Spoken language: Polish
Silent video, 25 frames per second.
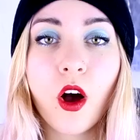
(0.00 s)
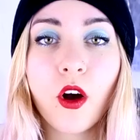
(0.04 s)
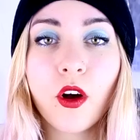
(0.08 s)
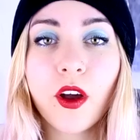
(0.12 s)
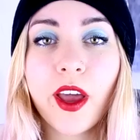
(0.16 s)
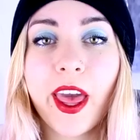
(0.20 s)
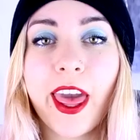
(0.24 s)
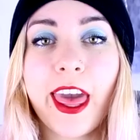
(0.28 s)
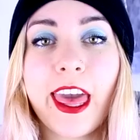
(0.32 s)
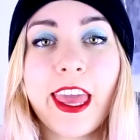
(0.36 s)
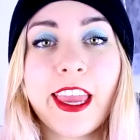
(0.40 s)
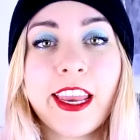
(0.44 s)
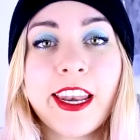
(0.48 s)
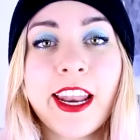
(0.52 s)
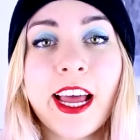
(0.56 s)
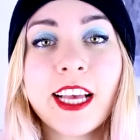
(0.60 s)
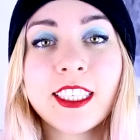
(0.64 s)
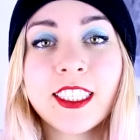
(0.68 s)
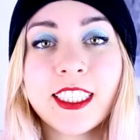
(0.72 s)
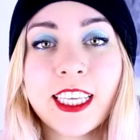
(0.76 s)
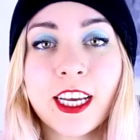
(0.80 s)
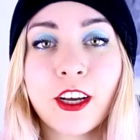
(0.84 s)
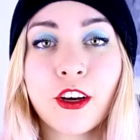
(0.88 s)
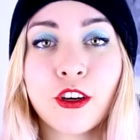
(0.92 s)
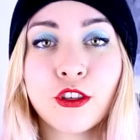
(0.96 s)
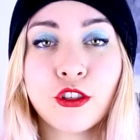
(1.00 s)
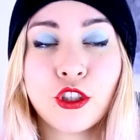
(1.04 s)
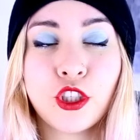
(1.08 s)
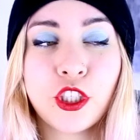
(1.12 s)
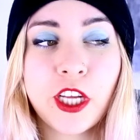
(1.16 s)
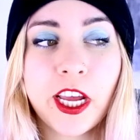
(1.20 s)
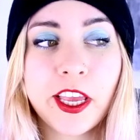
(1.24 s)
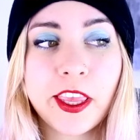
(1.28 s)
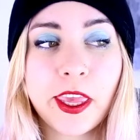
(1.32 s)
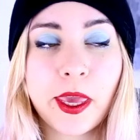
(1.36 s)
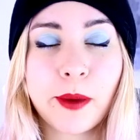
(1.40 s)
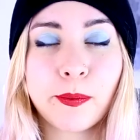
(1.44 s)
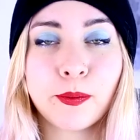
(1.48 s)
Okej, okay, na
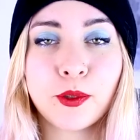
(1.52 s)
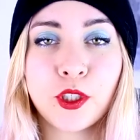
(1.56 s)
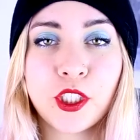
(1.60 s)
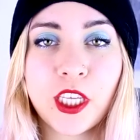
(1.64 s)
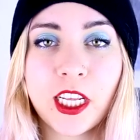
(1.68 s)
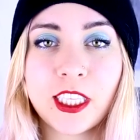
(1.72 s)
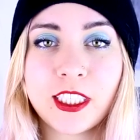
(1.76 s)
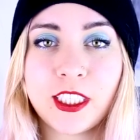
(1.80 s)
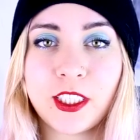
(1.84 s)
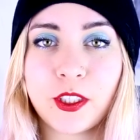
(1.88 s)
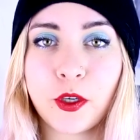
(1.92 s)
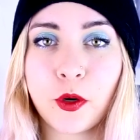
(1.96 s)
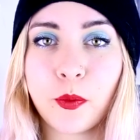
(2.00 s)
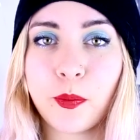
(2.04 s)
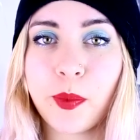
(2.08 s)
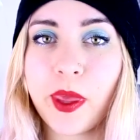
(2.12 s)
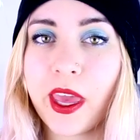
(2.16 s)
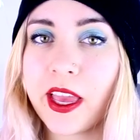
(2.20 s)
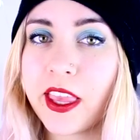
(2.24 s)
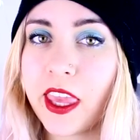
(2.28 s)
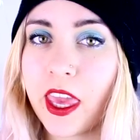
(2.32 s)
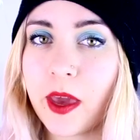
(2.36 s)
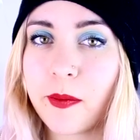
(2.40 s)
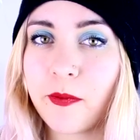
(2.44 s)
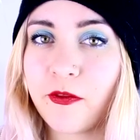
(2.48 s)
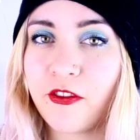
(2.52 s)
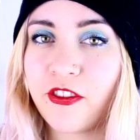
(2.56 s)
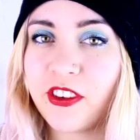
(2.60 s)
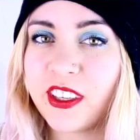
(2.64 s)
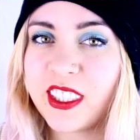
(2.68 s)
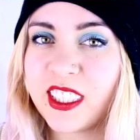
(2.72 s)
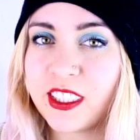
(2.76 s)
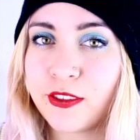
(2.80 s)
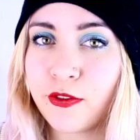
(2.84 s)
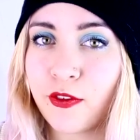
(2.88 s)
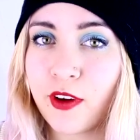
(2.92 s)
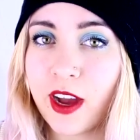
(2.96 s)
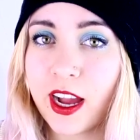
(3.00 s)
zakończenie, przed zrobieniem
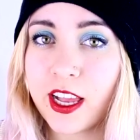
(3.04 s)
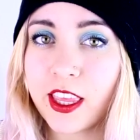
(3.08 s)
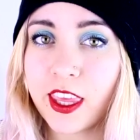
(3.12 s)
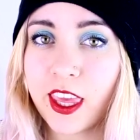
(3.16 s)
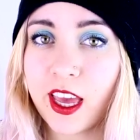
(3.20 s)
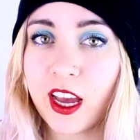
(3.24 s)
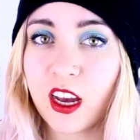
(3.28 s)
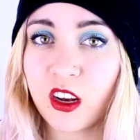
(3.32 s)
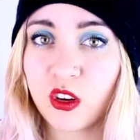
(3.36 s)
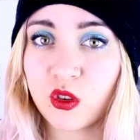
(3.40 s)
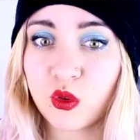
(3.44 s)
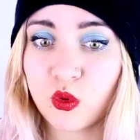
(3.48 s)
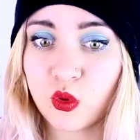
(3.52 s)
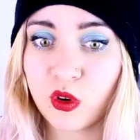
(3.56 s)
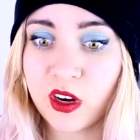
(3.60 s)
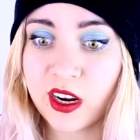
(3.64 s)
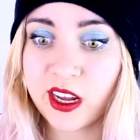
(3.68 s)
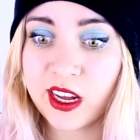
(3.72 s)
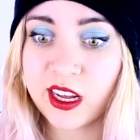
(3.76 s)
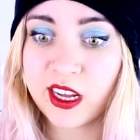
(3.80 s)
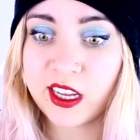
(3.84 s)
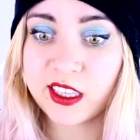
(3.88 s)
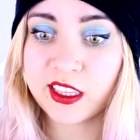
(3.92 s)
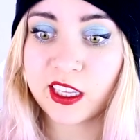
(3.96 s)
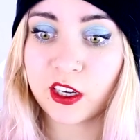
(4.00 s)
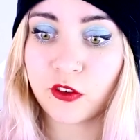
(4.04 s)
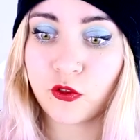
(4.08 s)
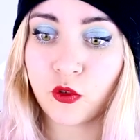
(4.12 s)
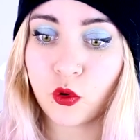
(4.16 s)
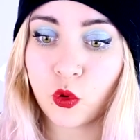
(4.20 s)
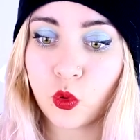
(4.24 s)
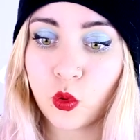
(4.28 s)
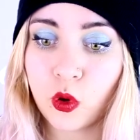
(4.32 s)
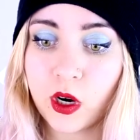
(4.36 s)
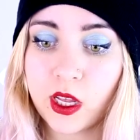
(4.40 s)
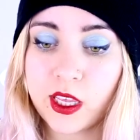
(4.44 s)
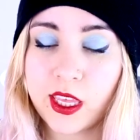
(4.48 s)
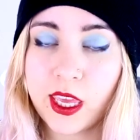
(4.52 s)
wyzwania, które tak w
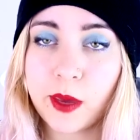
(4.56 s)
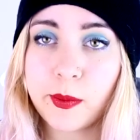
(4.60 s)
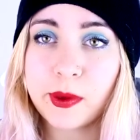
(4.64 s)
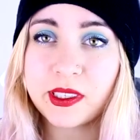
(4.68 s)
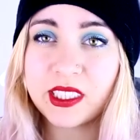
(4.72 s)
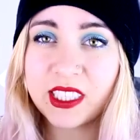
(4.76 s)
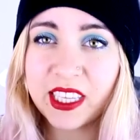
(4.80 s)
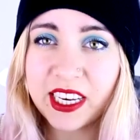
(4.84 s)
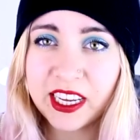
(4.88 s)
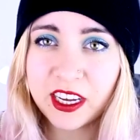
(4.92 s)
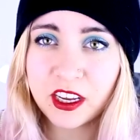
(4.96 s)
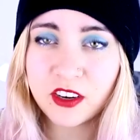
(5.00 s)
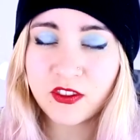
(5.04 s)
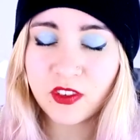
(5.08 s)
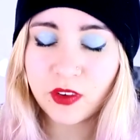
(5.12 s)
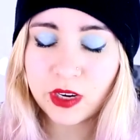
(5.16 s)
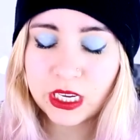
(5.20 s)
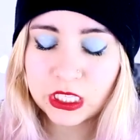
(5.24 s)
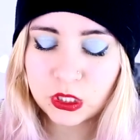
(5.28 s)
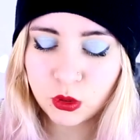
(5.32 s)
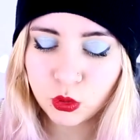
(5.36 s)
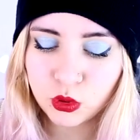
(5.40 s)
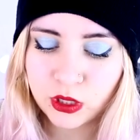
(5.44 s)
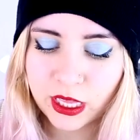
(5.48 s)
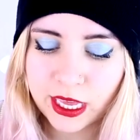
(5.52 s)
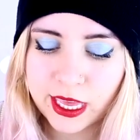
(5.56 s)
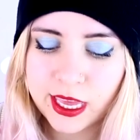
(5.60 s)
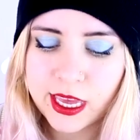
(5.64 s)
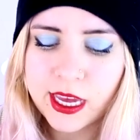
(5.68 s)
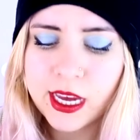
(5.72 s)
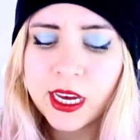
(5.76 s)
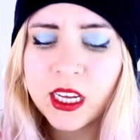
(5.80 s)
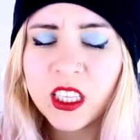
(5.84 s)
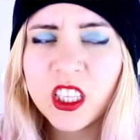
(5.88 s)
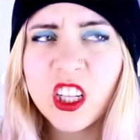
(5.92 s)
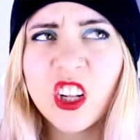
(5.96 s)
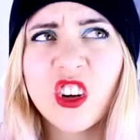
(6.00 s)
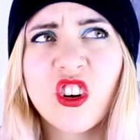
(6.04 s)
ogóle nie będę nagrywała tutaj,
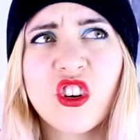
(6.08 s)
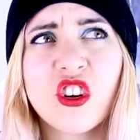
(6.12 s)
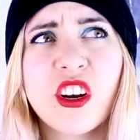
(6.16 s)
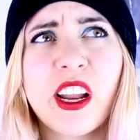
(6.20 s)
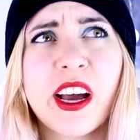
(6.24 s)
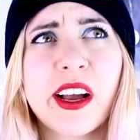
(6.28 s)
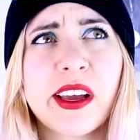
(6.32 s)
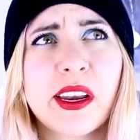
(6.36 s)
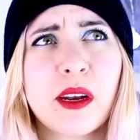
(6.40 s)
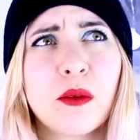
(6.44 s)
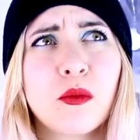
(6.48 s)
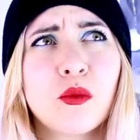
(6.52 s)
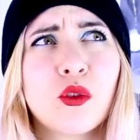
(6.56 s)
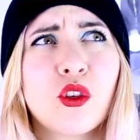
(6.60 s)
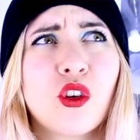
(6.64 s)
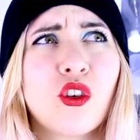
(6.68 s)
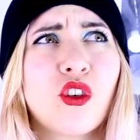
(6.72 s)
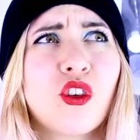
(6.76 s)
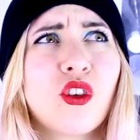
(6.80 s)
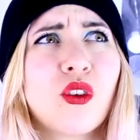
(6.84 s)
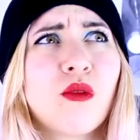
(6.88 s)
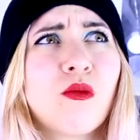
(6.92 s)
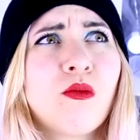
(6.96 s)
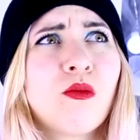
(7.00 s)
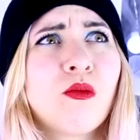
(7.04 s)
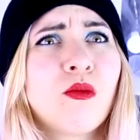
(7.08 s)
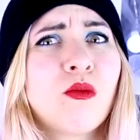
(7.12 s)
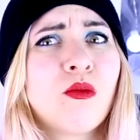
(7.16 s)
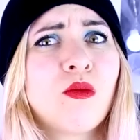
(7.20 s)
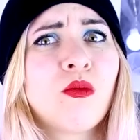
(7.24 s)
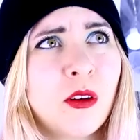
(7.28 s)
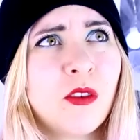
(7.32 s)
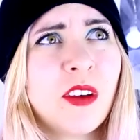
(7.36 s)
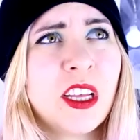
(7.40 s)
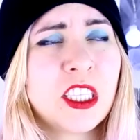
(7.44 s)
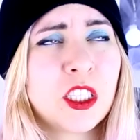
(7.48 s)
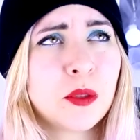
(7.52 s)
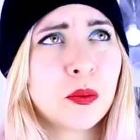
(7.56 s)
tylko nagram to
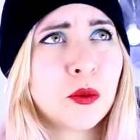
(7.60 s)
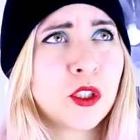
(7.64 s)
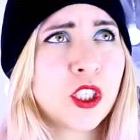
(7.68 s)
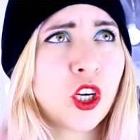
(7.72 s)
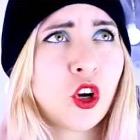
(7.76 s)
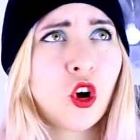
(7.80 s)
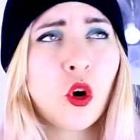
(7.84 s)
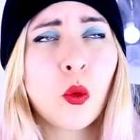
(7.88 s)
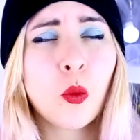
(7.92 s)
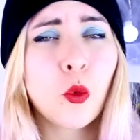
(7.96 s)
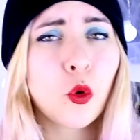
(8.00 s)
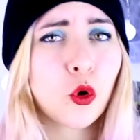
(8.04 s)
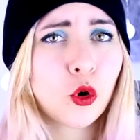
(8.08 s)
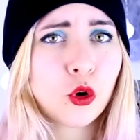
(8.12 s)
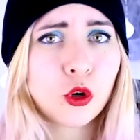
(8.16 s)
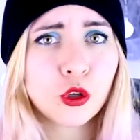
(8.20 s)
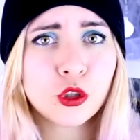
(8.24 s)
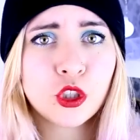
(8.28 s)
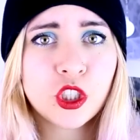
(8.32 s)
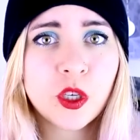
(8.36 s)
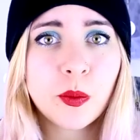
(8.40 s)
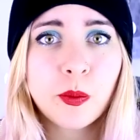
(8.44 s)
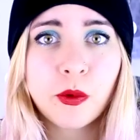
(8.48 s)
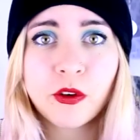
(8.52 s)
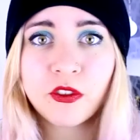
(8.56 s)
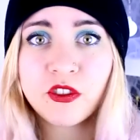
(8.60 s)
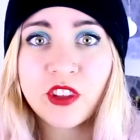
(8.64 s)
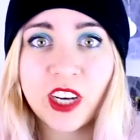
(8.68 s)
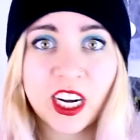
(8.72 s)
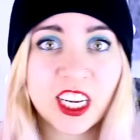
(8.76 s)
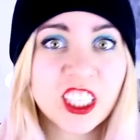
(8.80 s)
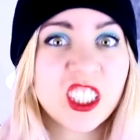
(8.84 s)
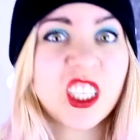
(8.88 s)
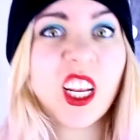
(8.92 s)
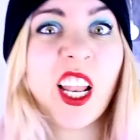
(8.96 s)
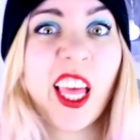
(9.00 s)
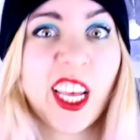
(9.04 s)
powiedzmy, że komórką szybko w trakcie